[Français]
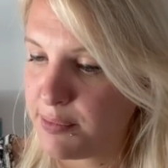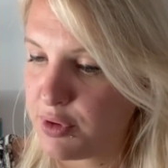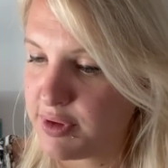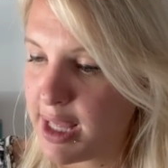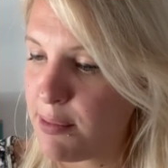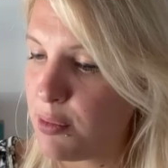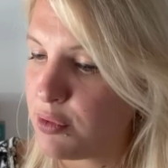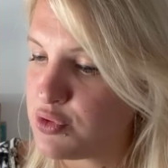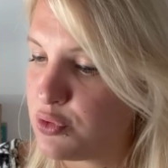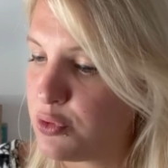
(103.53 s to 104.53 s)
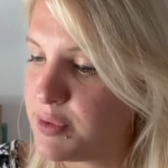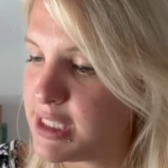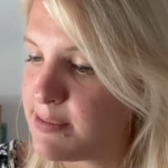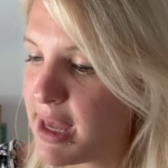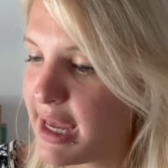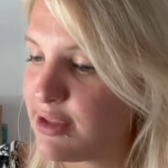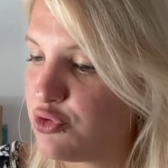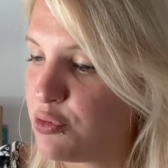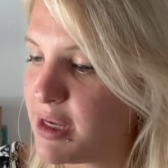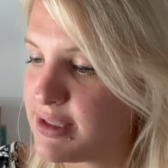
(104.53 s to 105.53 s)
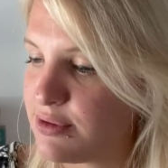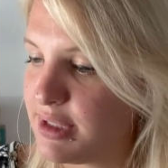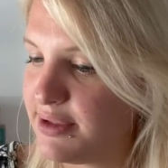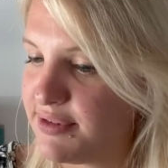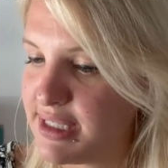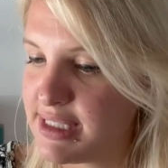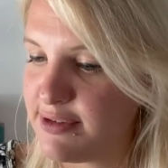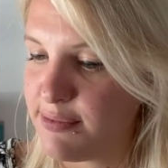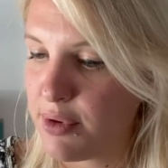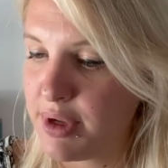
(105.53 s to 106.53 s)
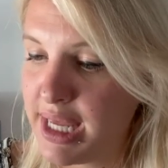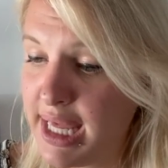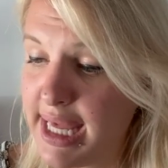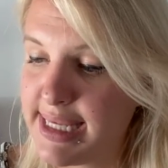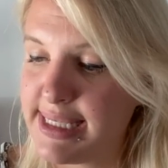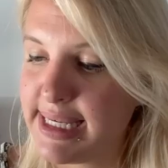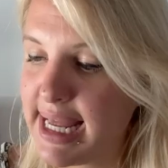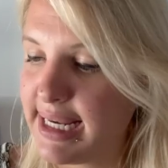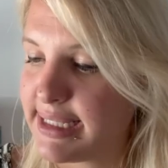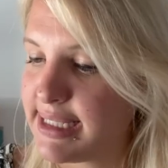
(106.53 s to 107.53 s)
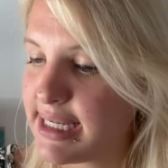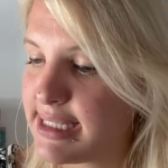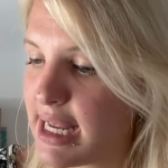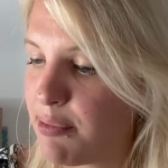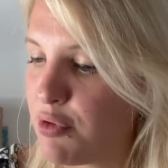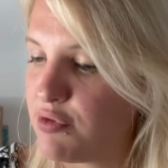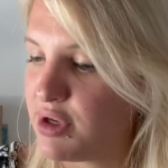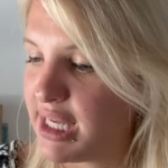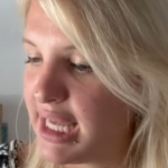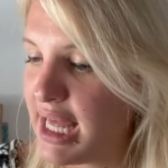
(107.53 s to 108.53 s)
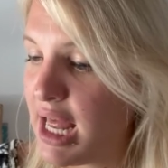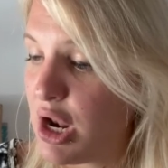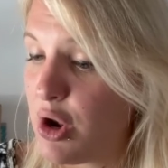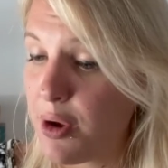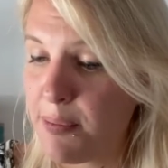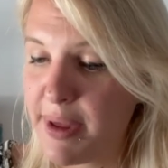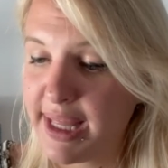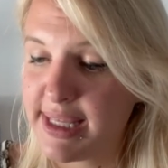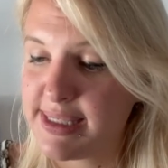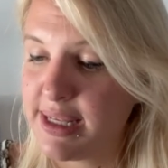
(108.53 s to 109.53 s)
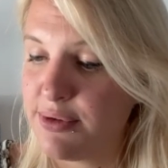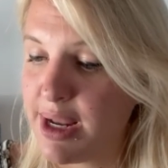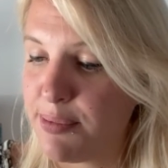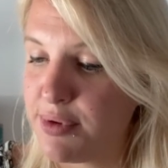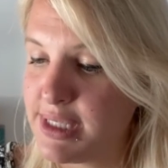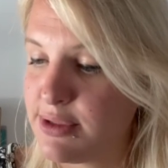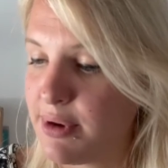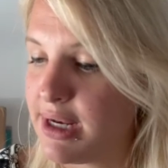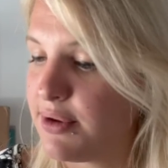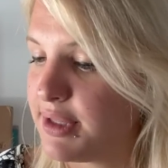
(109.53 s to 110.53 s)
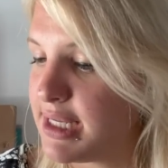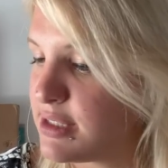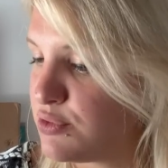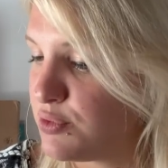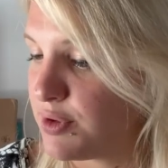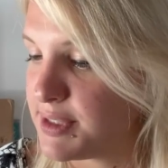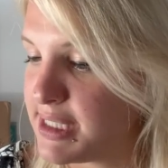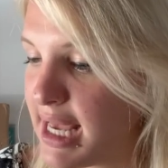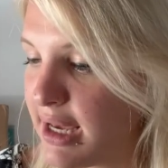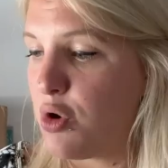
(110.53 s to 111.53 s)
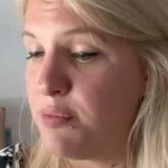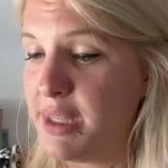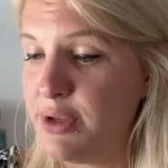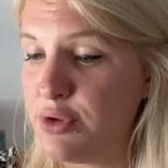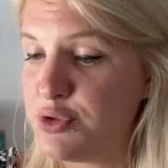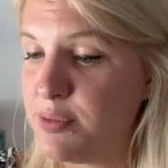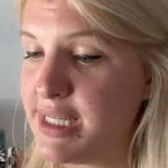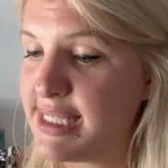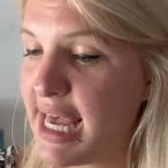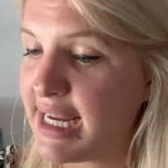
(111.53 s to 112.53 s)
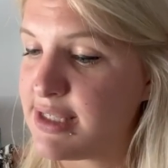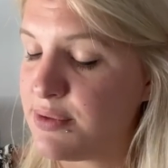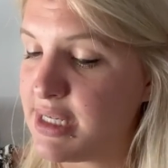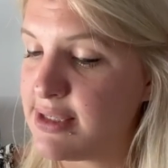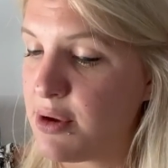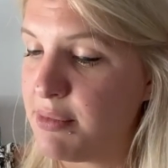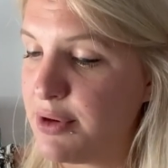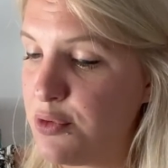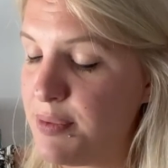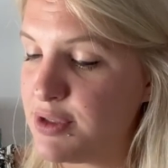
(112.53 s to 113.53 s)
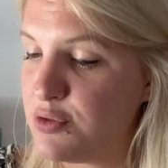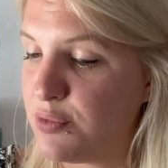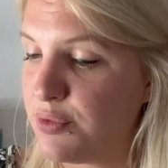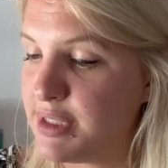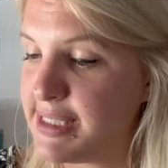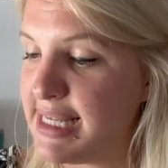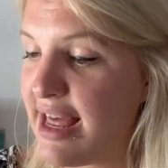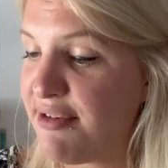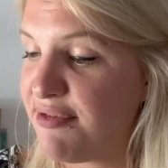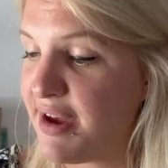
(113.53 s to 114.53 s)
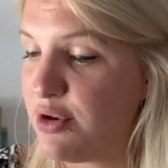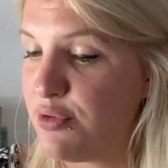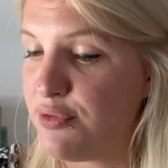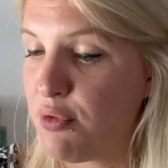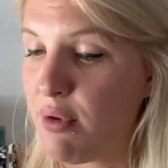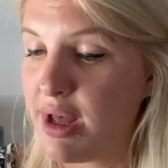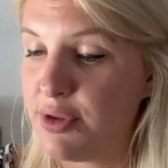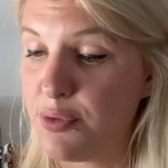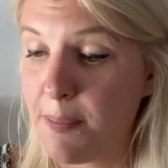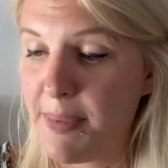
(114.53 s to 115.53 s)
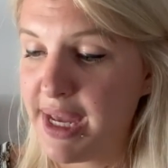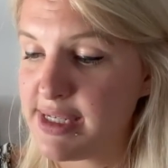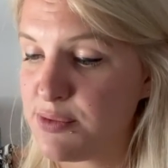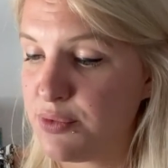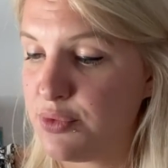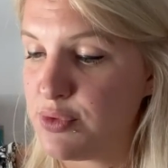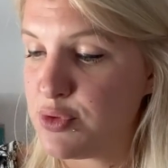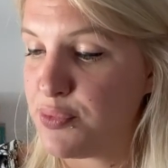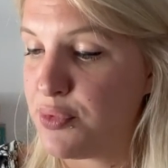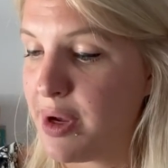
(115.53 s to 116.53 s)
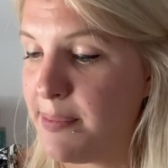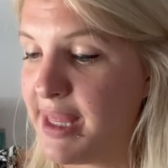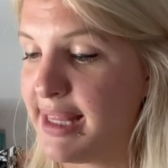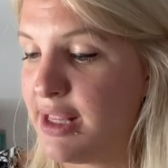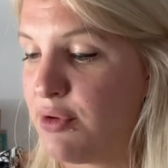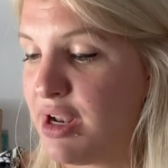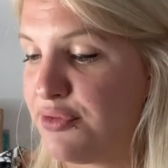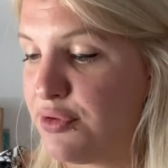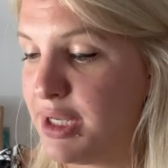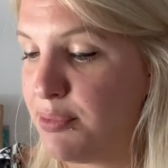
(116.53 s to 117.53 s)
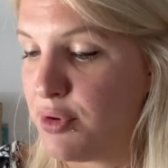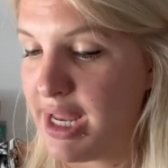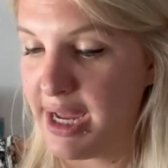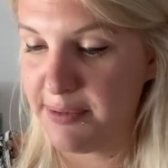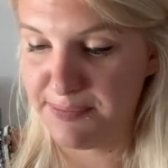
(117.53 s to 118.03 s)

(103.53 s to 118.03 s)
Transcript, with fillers: Quand un membre du groupe disparaît, tout bascule définitivement et si quelqu'un cherchait à provoquer, leur perte est celle de la police groenlandaise tout entière. Au milieu du blizzard, ils sont désormais coupés du monde. Si la faim et le froid n'ont pas raison d'eux, ce pourrait bien être la folie polaire.